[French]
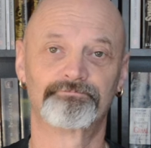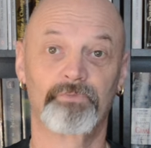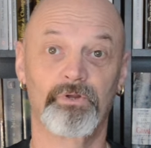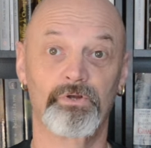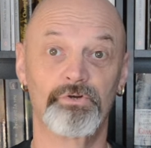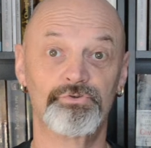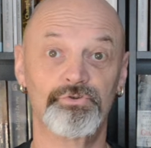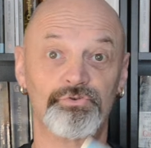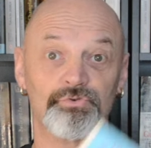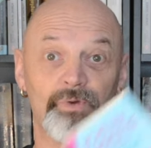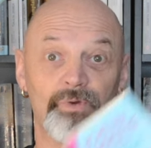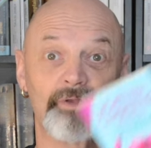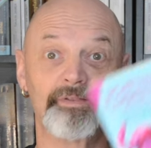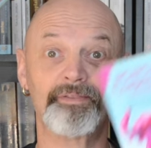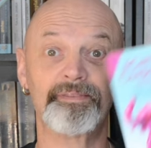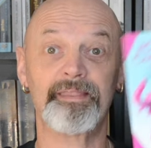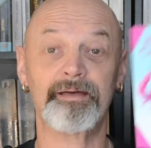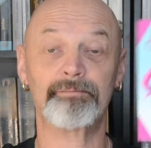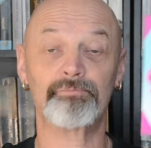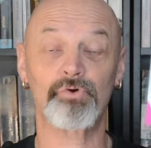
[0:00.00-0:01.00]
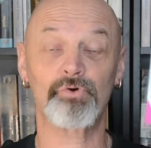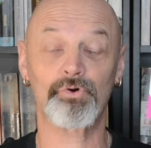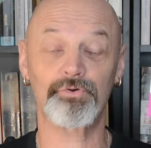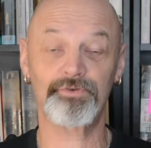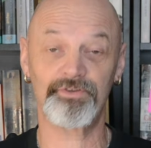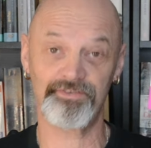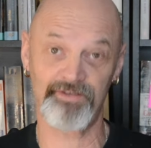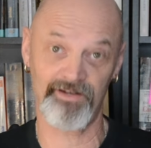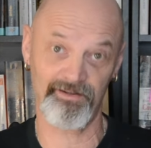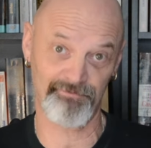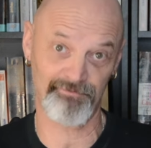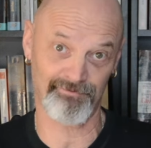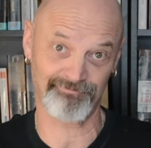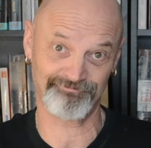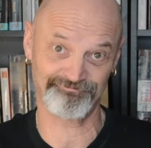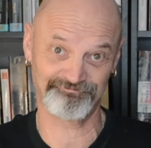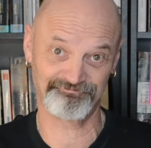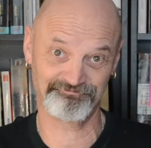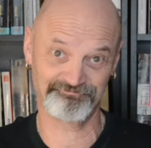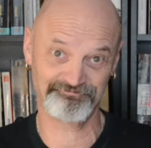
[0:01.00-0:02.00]
Je suis un amoureux des éléphants.
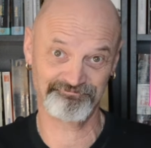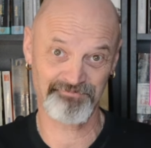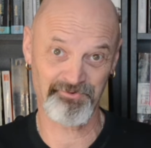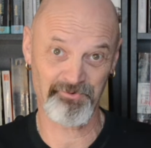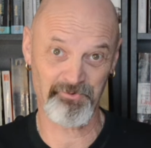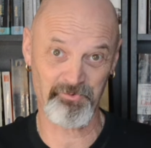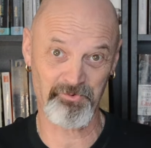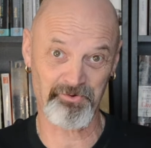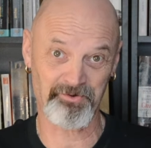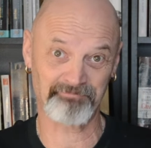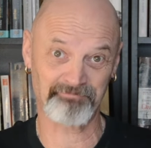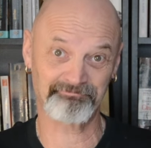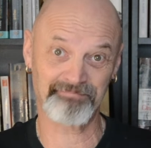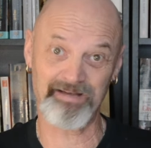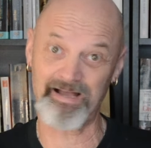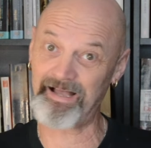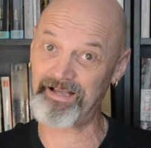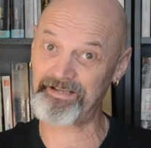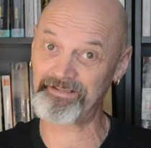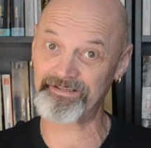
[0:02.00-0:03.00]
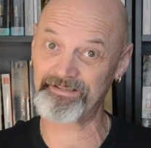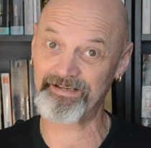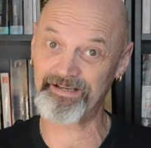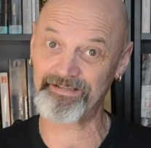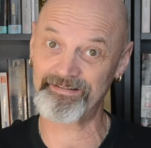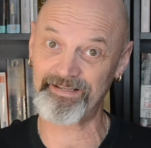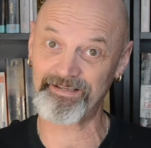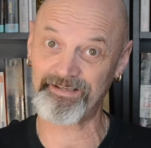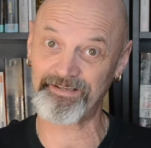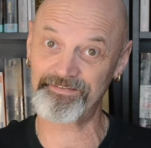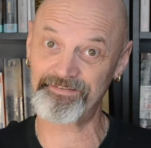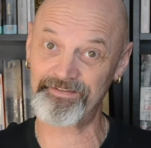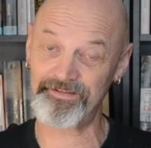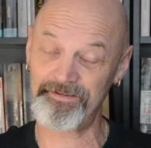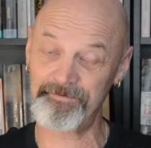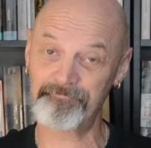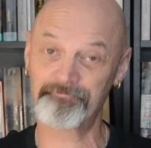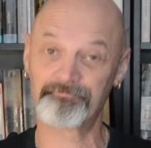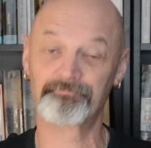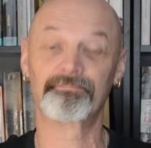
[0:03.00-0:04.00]
Donc, Agatha
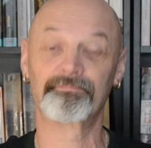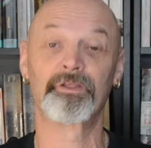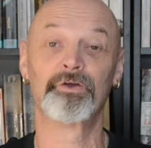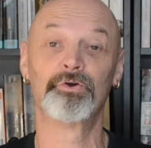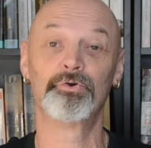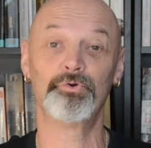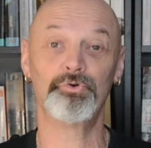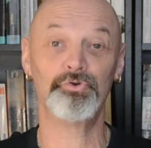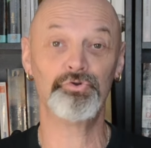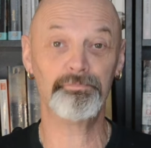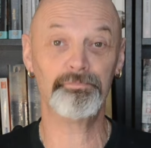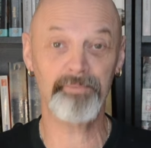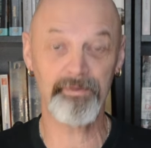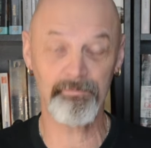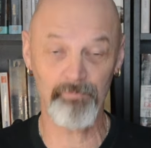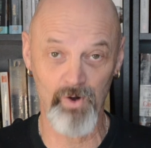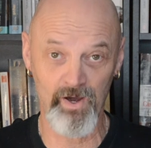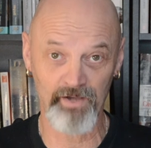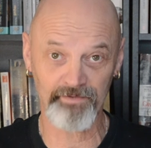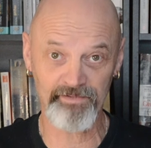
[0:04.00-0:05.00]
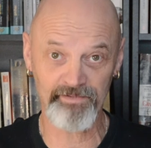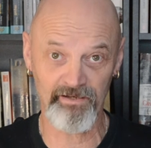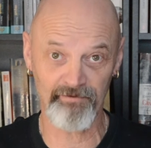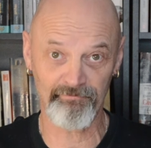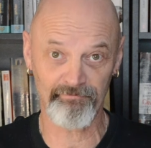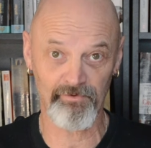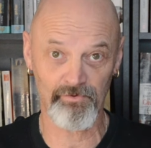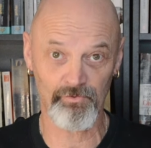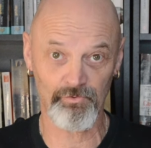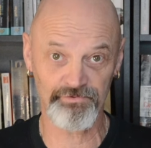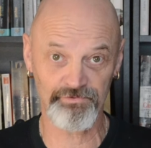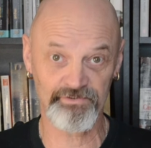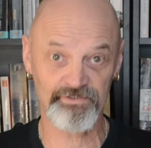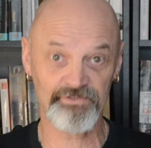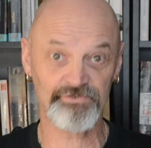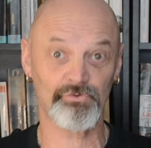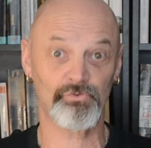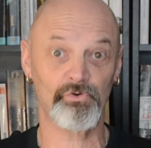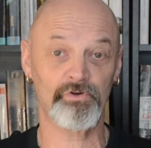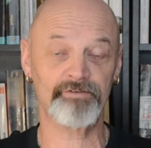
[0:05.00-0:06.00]
Christie, une mémoire d'éléphant aux
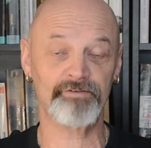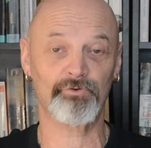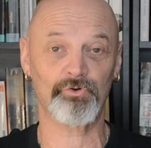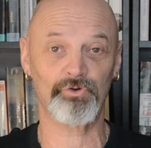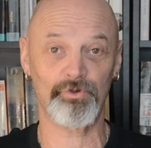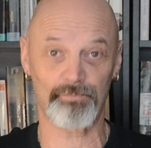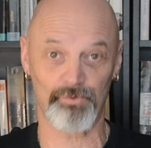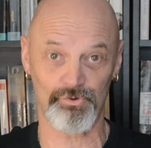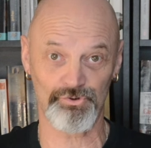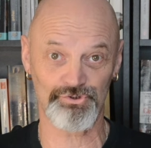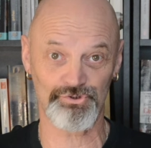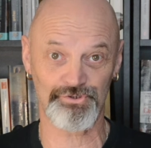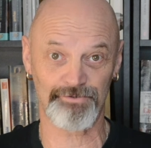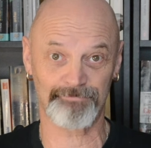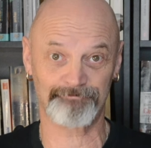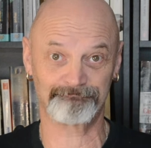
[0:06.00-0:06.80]
éditions Le Livre de Poche.